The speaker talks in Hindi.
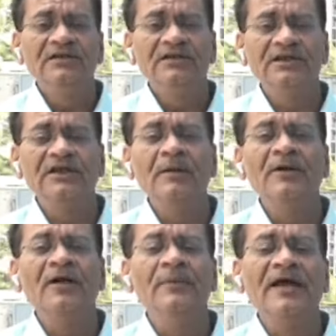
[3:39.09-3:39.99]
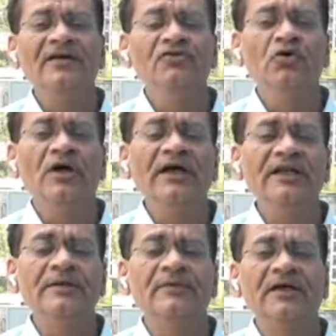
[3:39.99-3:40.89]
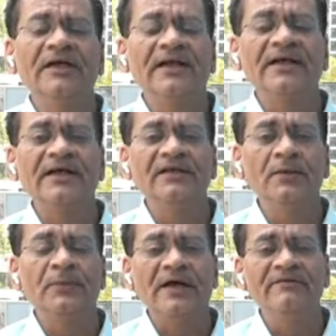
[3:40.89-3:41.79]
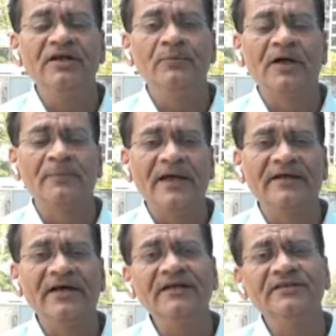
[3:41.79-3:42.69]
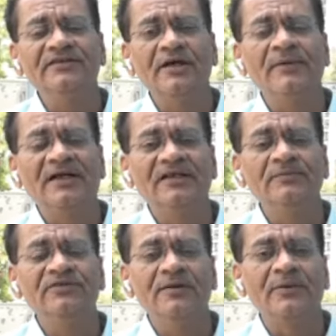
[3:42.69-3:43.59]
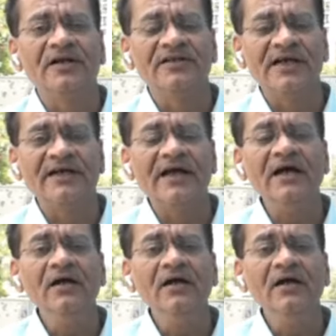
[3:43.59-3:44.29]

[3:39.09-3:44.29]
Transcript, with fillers: सीता ब्लड बैंक जो है नीमका थाना के अंदर प्राइवेट ब्लड बैंक है जिसके माध्यम से ब्लड दिया गया